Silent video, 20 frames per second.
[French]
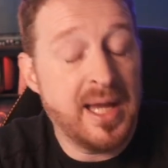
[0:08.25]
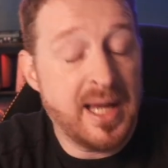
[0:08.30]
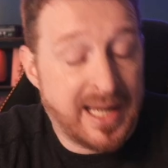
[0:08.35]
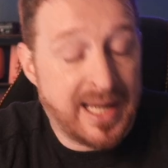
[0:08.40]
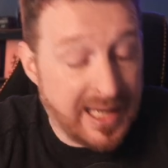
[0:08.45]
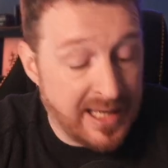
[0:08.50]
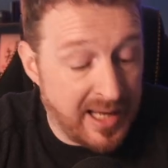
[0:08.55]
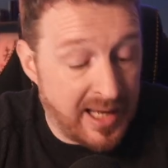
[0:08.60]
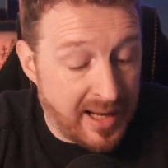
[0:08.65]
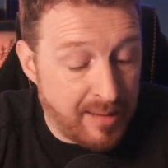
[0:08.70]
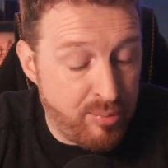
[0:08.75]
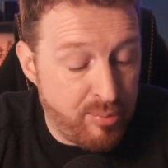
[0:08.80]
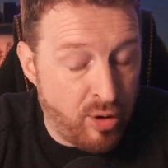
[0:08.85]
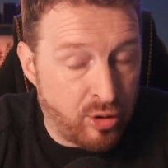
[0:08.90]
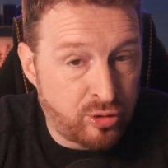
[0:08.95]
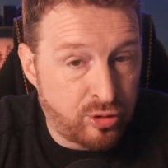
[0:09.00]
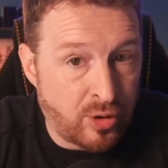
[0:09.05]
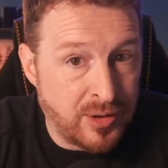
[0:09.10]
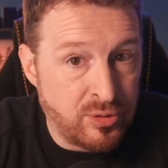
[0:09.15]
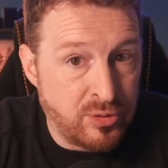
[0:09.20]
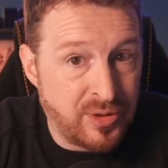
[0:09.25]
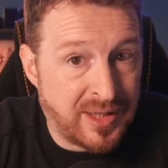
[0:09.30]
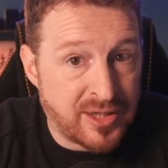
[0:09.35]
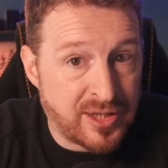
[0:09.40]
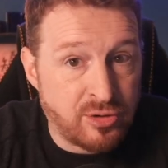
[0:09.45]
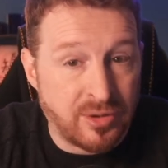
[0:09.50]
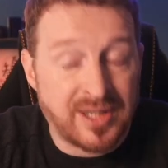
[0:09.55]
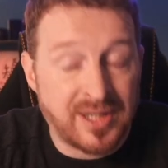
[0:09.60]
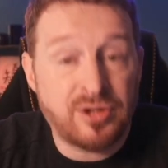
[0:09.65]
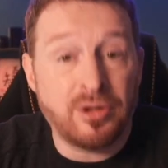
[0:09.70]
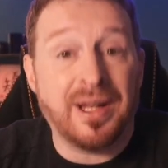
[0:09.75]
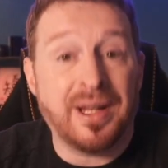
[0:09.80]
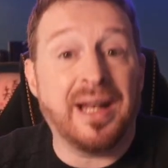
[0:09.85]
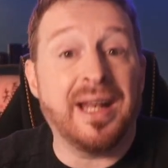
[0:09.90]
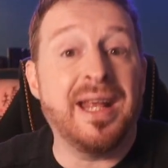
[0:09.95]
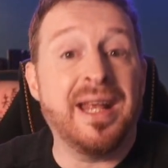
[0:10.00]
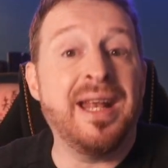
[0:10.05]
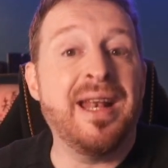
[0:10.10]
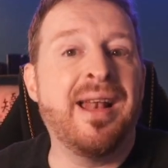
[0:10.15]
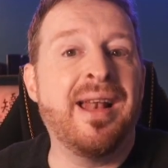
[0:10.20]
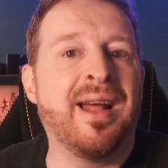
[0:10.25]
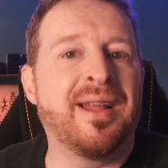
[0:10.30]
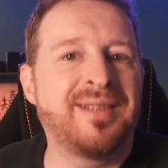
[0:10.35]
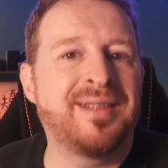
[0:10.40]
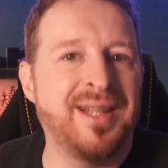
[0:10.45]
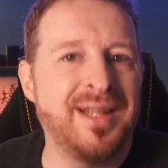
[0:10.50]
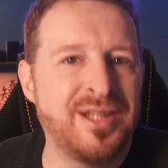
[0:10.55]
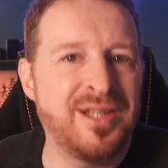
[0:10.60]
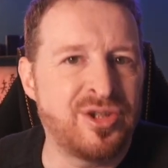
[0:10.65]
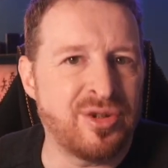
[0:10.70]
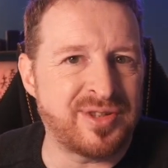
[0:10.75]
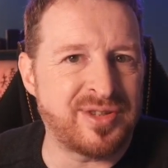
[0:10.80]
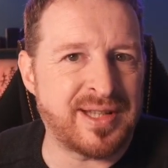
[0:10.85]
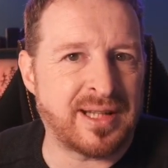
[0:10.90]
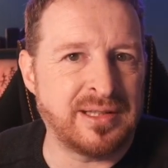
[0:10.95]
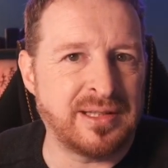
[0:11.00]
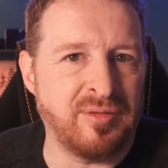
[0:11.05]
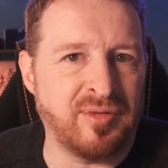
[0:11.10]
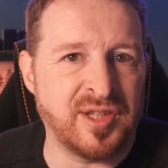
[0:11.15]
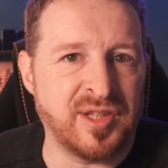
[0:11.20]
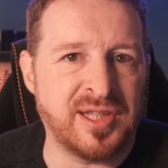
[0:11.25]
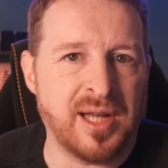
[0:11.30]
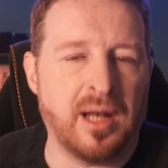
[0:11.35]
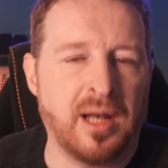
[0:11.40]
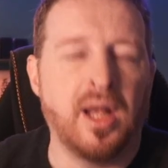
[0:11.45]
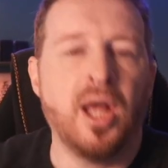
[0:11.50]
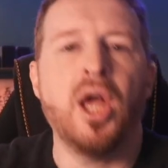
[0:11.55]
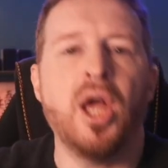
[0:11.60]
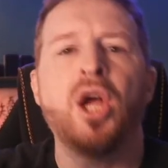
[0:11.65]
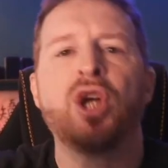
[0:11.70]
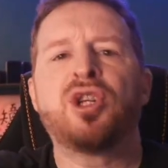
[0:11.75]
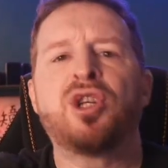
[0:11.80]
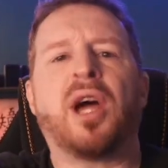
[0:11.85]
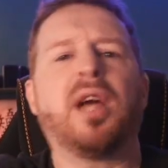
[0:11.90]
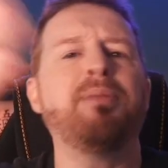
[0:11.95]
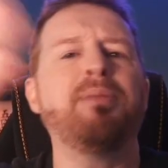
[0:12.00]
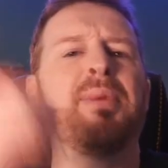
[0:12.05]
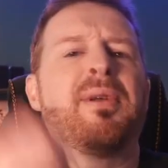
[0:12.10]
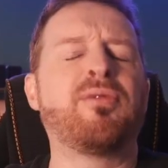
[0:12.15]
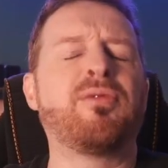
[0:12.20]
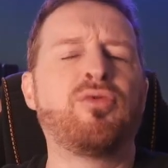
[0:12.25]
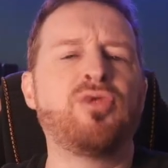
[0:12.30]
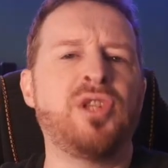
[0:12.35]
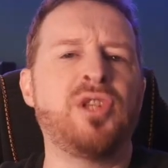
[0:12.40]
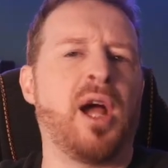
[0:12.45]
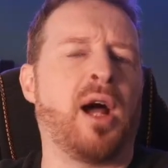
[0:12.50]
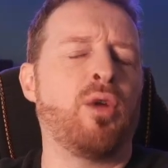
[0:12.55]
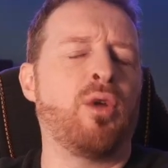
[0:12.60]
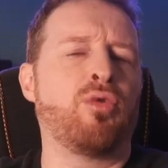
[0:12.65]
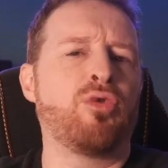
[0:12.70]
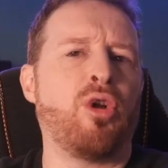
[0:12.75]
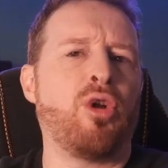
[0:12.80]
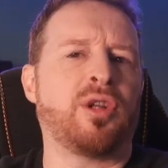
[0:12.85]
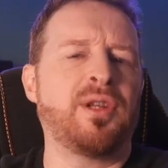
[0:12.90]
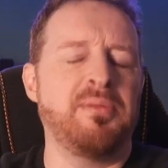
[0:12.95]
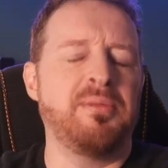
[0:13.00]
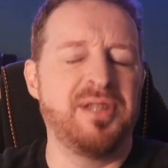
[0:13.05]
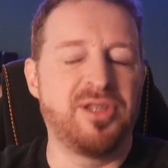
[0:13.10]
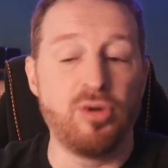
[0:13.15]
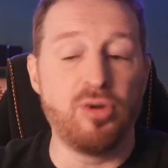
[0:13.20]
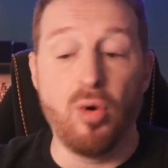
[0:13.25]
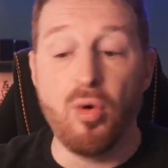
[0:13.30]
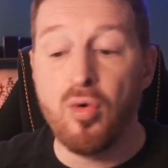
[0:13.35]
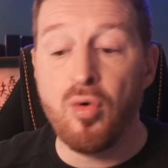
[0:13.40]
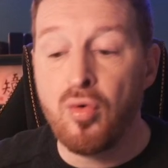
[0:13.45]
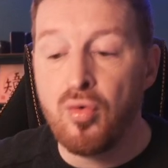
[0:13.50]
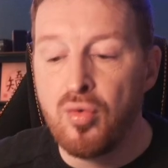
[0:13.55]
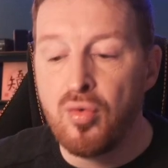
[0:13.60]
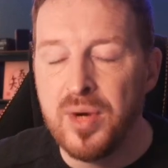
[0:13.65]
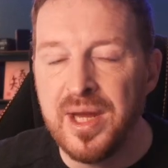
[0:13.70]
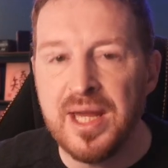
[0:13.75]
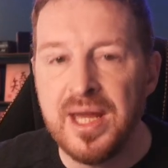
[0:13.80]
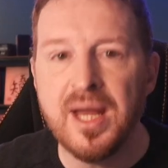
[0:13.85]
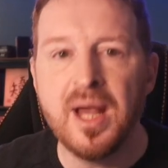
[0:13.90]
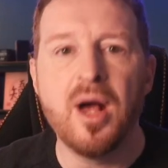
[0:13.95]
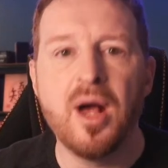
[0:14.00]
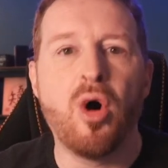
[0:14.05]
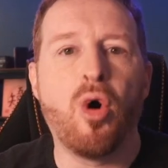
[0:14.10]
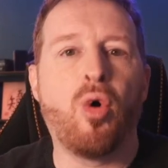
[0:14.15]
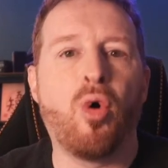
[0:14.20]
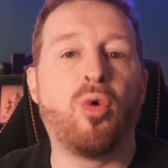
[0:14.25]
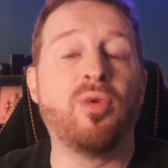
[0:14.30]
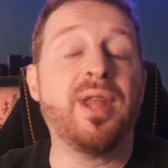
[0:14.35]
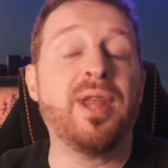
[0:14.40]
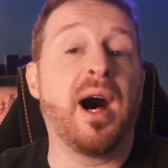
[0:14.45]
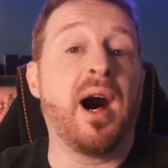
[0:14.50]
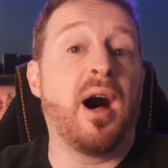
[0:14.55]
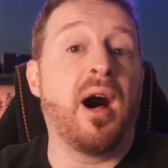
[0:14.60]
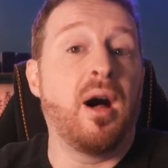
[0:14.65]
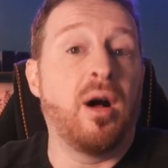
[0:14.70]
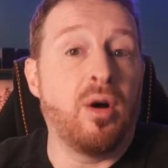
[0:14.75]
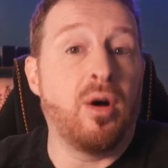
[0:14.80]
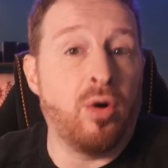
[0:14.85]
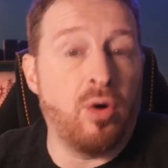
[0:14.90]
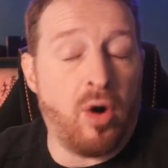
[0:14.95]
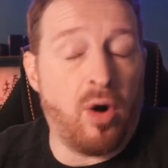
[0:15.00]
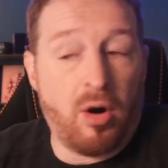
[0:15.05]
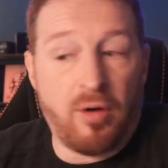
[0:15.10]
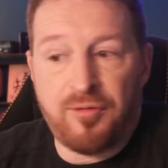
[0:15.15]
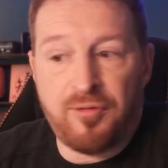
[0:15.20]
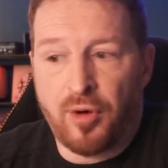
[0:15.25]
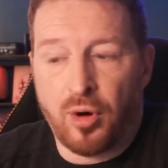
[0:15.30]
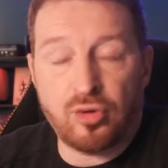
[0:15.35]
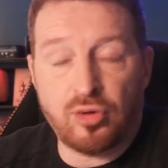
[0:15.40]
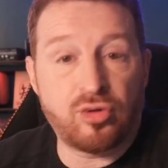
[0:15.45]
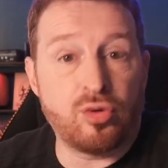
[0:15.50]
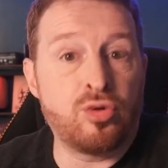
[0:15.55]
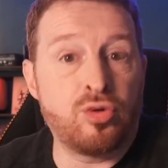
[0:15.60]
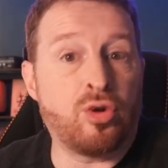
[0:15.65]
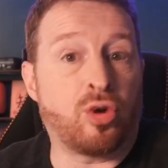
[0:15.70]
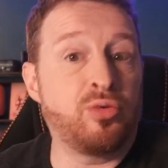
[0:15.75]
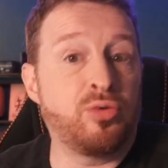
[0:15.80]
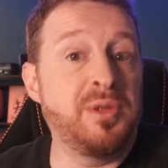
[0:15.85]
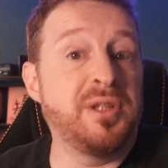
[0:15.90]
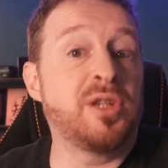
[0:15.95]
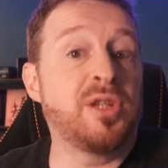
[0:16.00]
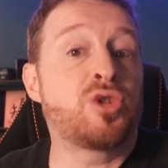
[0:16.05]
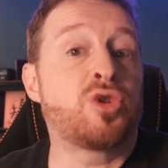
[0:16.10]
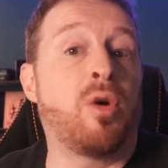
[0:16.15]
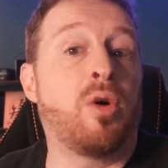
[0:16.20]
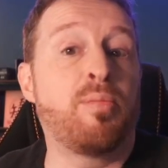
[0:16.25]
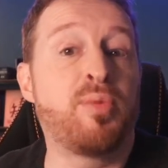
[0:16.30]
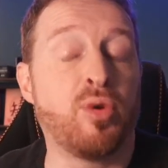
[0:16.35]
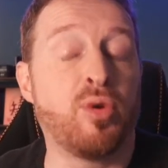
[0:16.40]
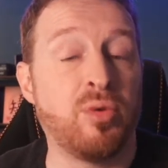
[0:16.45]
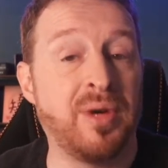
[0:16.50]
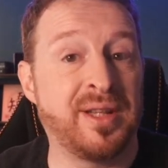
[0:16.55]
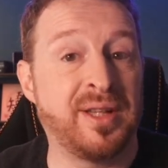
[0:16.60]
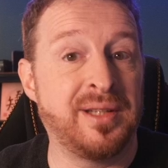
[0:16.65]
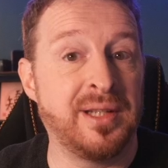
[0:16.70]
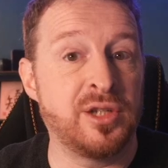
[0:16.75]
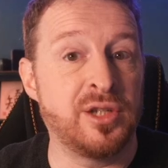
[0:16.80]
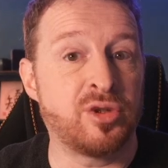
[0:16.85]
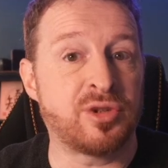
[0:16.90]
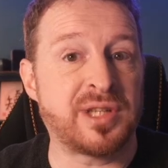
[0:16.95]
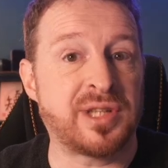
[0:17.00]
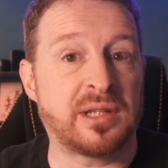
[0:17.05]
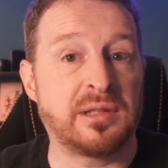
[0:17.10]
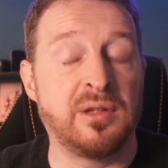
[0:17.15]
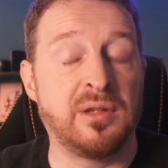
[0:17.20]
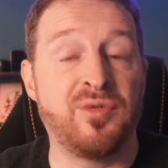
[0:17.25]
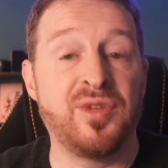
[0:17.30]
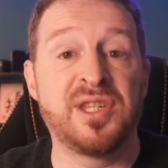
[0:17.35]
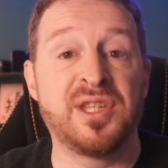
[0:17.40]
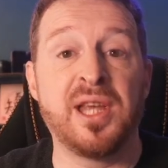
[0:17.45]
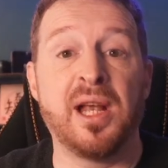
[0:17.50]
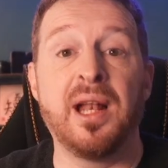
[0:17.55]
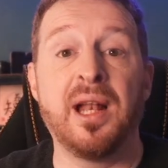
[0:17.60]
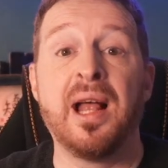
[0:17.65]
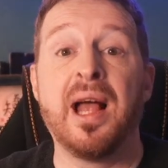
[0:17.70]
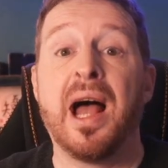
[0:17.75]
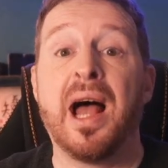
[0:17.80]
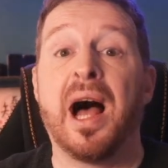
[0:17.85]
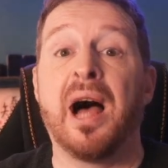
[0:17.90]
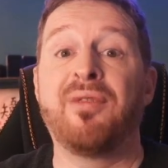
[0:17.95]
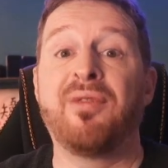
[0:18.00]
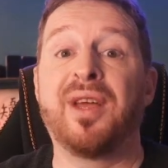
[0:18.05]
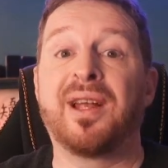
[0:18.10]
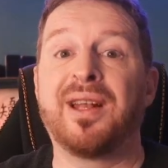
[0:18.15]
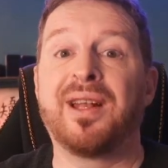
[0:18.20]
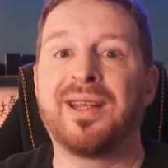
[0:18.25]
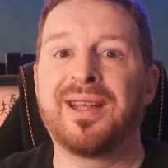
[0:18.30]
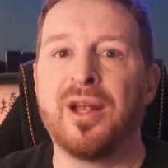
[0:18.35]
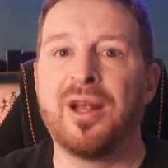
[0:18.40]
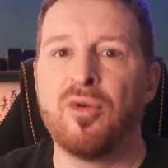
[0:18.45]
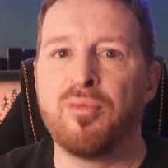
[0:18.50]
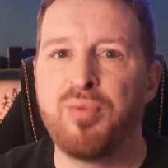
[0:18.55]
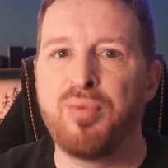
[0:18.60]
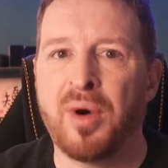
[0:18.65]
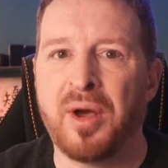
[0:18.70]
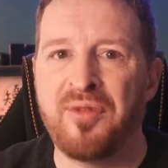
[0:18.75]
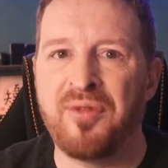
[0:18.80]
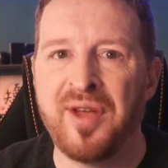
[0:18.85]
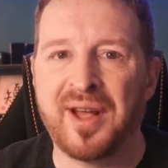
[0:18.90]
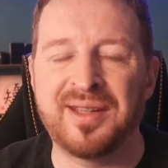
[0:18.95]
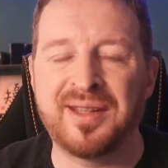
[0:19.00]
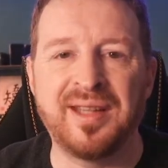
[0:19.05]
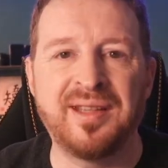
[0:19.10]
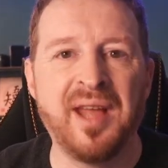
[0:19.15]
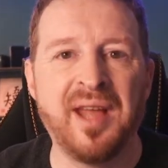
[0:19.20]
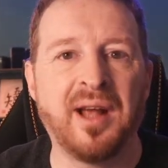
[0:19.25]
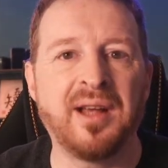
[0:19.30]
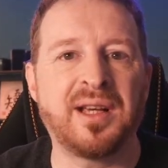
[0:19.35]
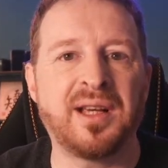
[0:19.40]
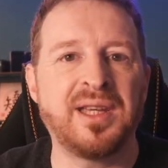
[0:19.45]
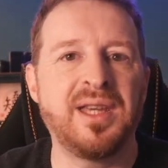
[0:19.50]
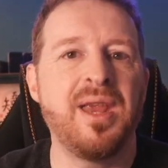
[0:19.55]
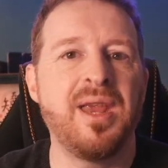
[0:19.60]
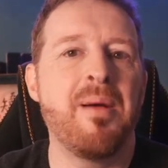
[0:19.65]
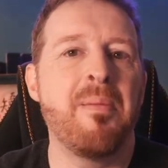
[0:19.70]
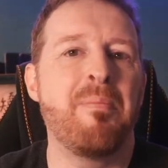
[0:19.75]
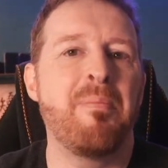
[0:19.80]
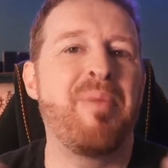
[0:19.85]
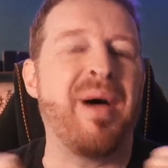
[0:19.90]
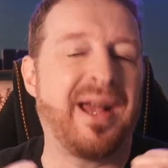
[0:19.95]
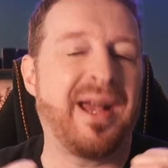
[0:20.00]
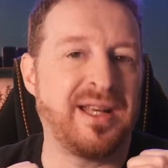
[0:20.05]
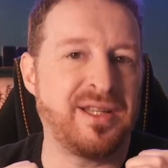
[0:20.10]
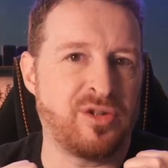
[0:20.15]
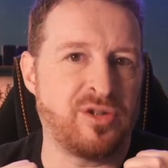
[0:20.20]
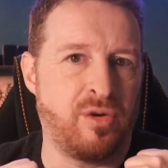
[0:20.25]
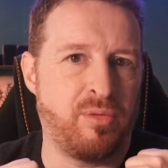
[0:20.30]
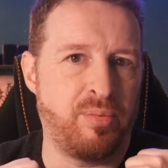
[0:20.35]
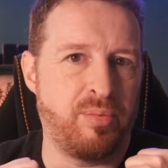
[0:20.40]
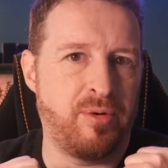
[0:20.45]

Quel rapport entre l'éducation nationale et l'intelligence artificielle J'arrête pas de vous dire à longueur d'émission, oui, on a euh, en France aujourd'hui des champions de l'intelligence artificielle avec lesquels on pourrait faire des dingueries, par exemple.